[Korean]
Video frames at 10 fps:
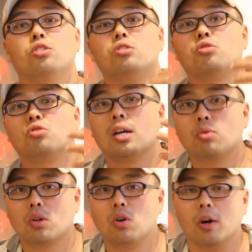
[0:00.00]
철수를
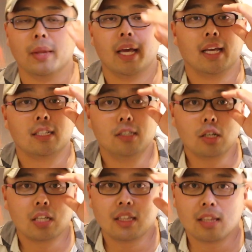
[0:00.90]
하고 있고
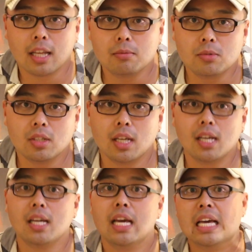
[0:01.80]
그렇기
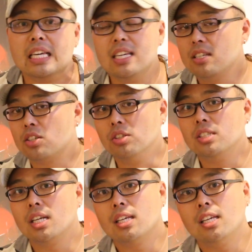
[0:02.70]
때문에 이
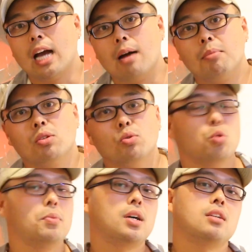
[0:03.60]
전쟁이 아마도
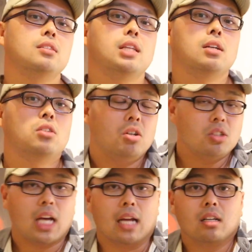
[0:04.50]
조만간 끝나는
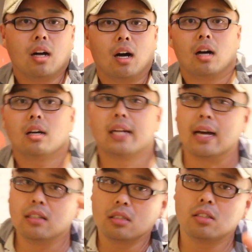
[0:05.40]
것이
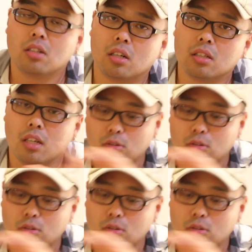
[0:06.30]
아닌가라는 그런